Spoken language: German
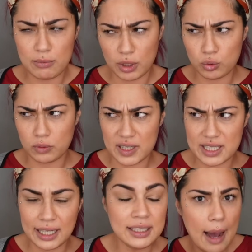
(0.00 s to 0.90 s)
niemand tut was
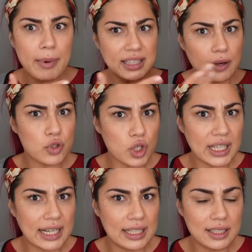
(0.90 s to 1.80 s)
rein, aber dafür soll
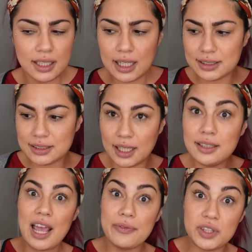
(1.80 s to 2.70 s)
der Kalender krass
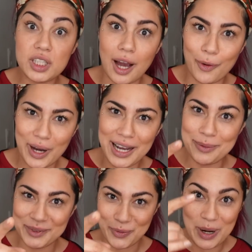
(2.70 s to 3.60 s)
sein. Heftiger
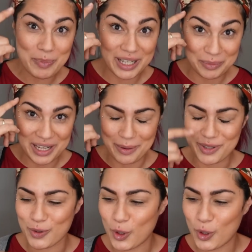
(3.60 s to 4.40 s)
Rhyme, der Rapper in mir, hast du